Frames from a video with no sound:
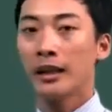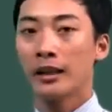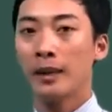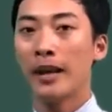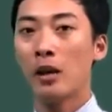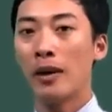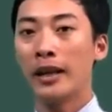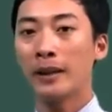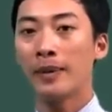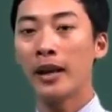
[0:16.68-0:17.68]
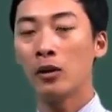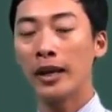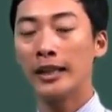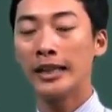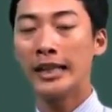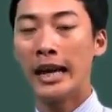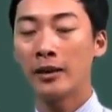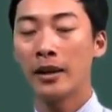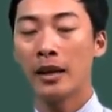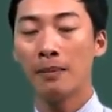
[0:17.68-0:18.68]
Tiếp theo bài tiếp theo thầy sẽ dạy
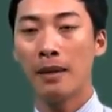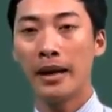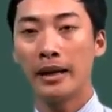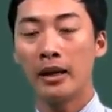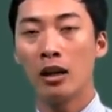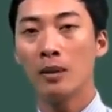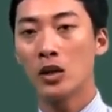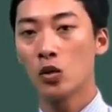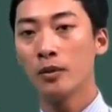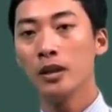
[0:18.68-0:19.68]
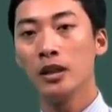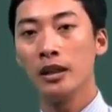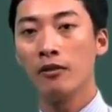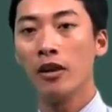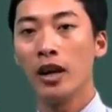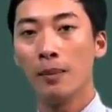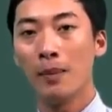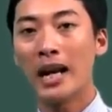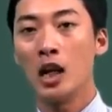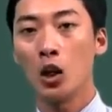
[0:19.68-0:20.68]
cho mấy em bài đó là bài số mười về
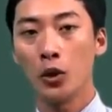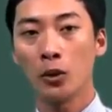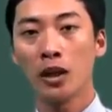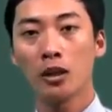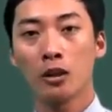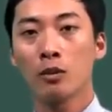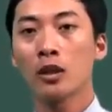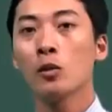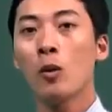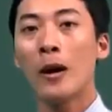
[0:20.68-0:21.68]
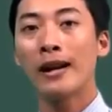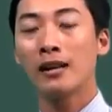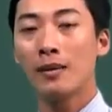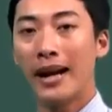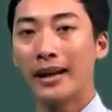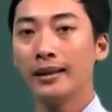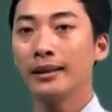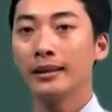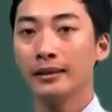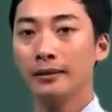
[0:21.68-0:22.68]
ba định luật Newton trong sách giáo khoa cơ bản.
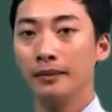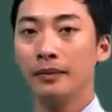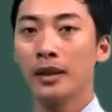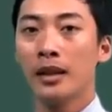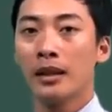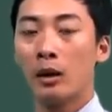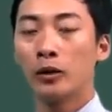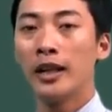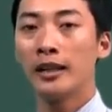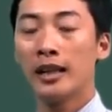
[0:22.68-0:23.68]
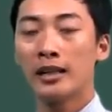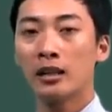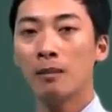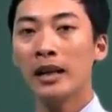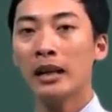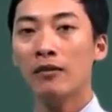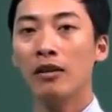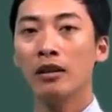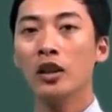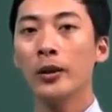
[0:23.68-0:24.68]
Đầu tiên thầy sẽ tóm tắt các
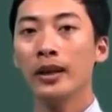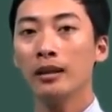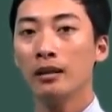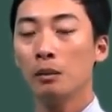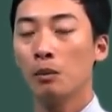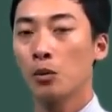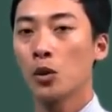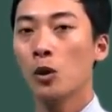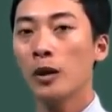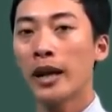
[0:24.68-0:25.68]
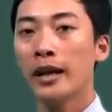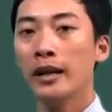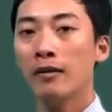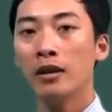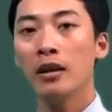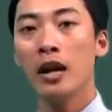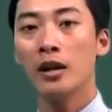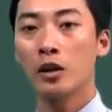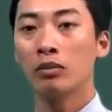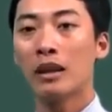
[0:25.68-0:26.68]
phần lý thuyết, một số cái vấn đề
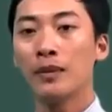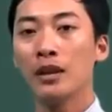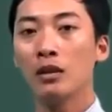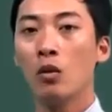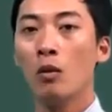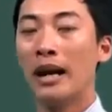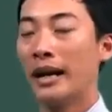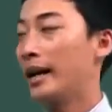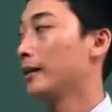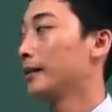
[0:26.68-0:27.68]
trọng tâm nhất của bài này.